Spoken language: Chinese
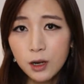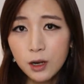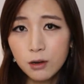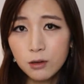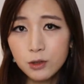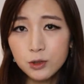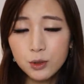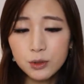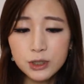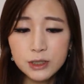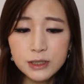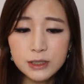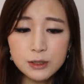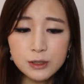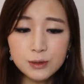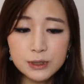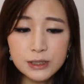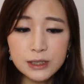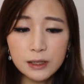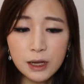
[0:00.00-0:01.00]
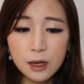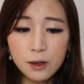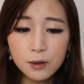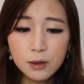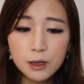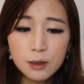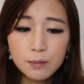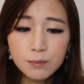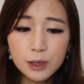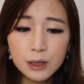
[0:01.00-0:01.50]
而作者继续写
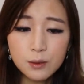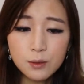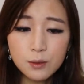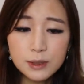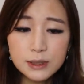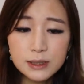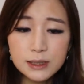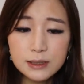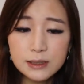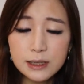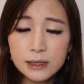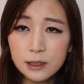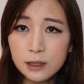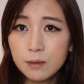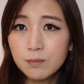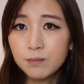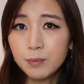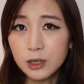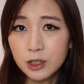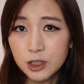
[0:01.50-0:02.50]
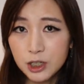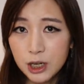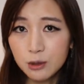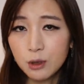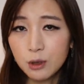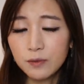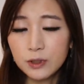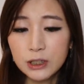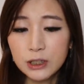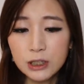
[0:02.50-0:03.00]
道，美国现在的根本战
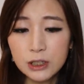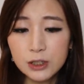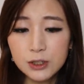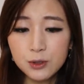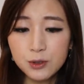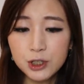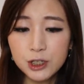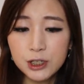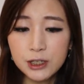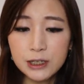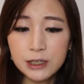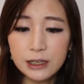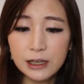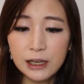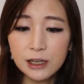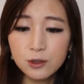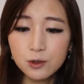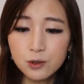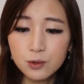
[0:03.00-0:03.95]
略问题就是应该